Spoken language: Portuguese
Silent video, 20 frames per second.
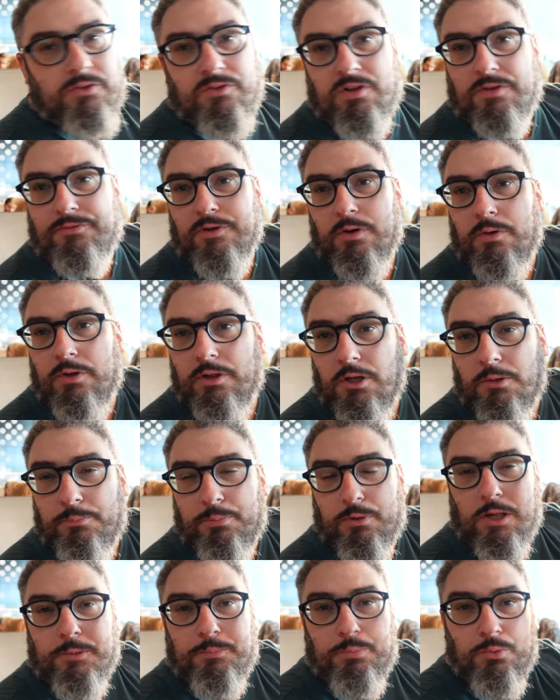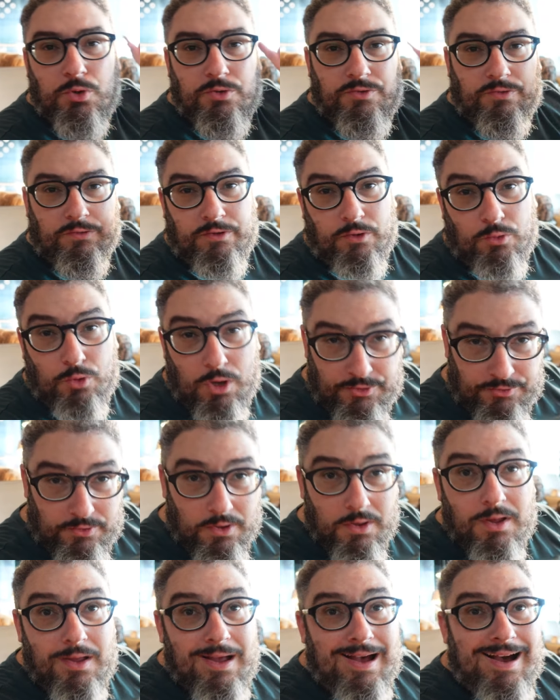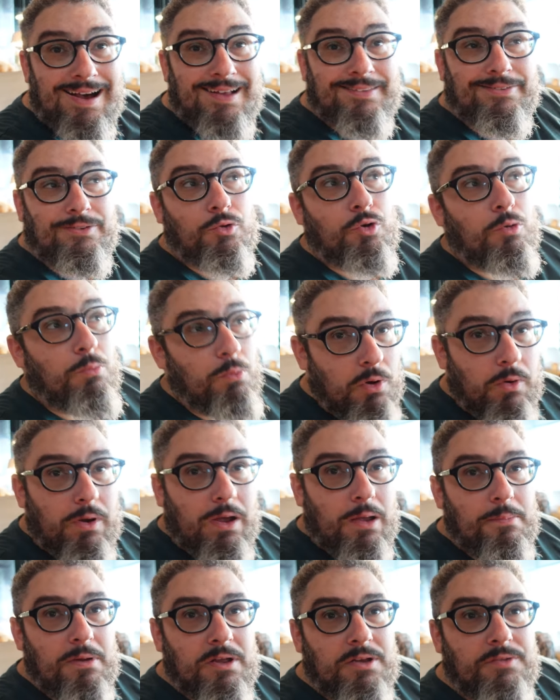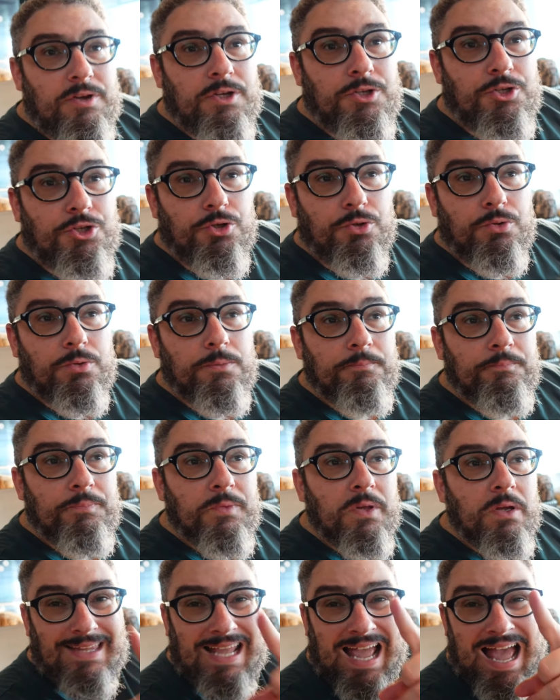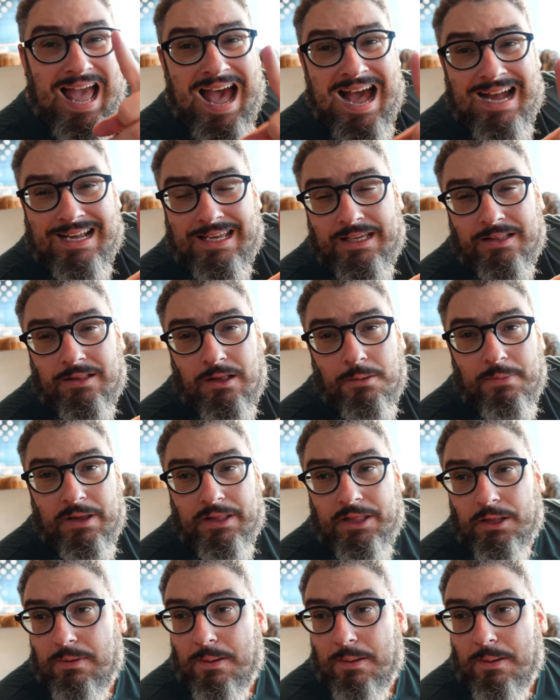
os aviões andando pro lado pro outro, se você gosta. Assim como eu, é bem divertido. Aqui também tem